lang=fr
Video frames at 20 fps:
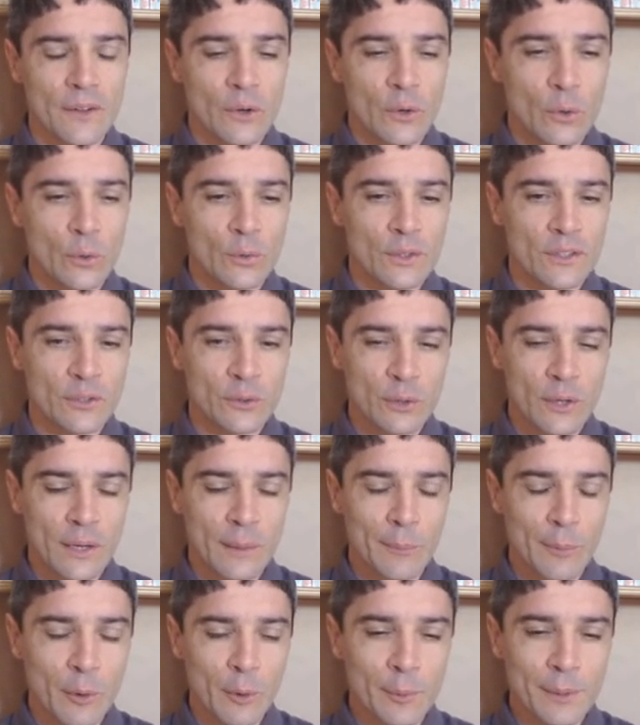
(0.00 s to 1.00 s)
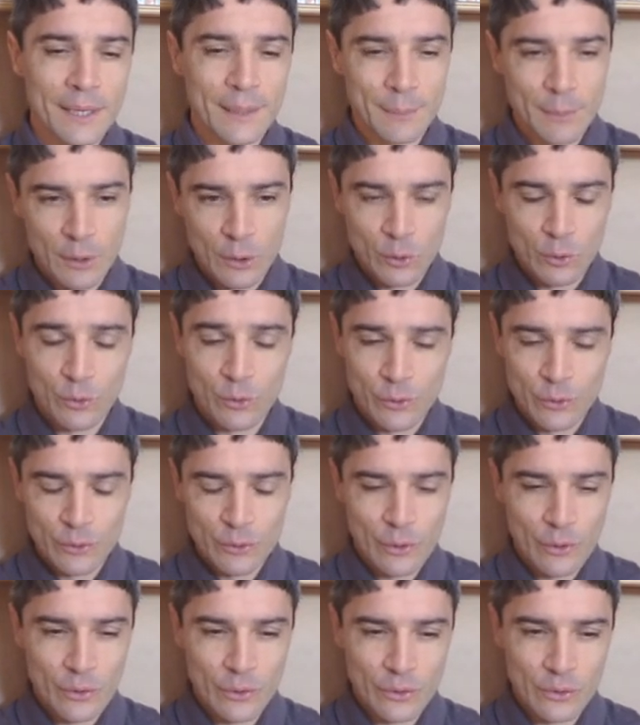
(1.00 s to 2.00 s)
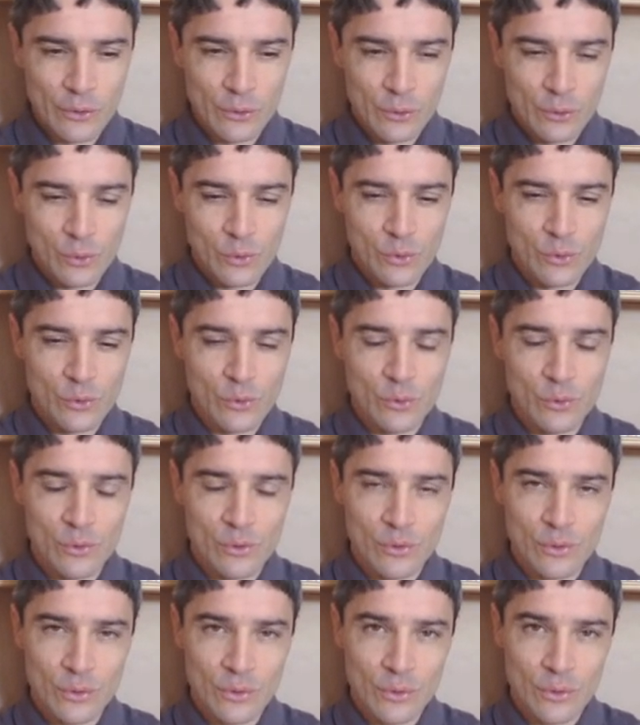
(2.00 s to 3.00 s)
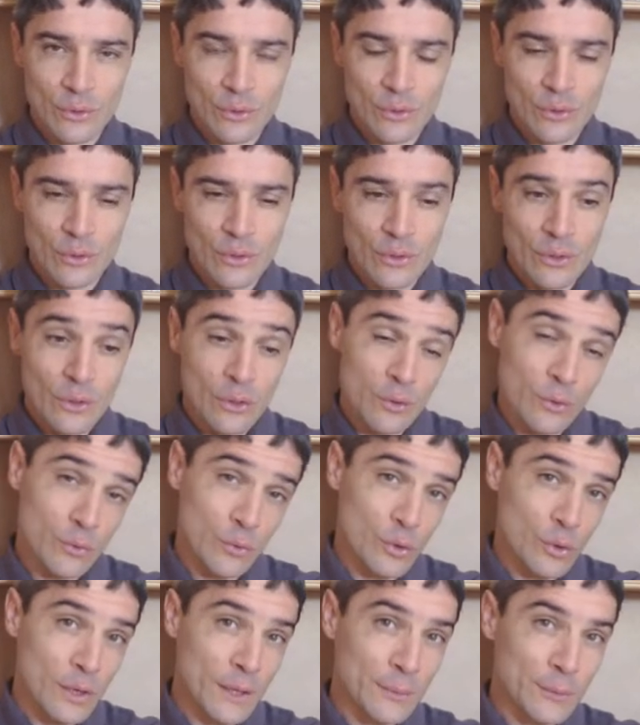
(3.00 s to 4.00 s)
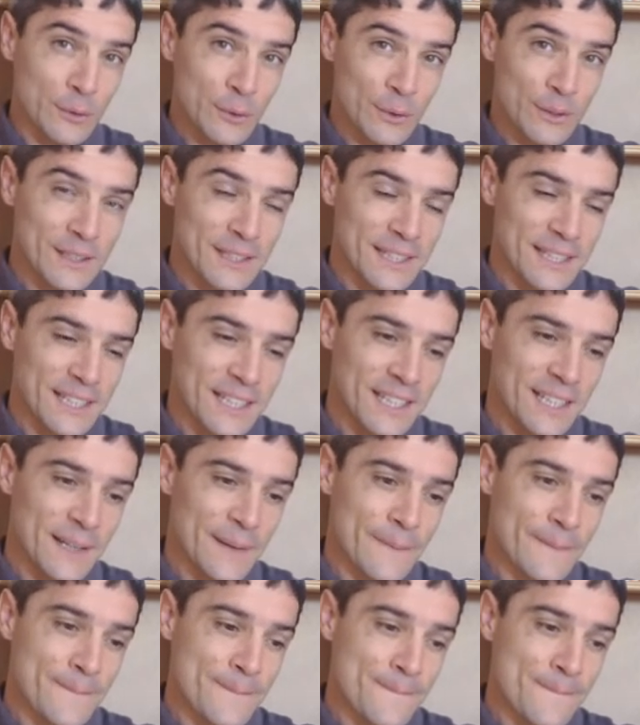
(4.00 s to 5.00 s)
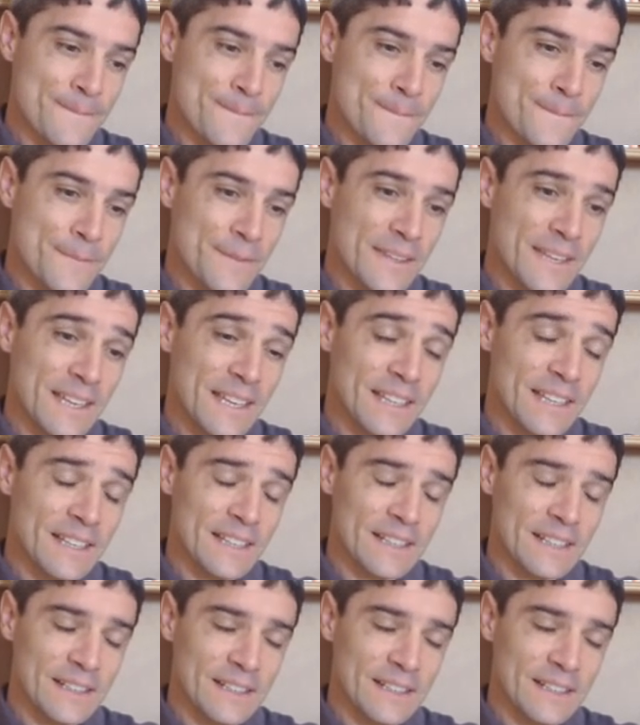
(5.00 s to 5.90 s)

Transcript: On est sur un problème du sens, du doute, de l'absurdité, et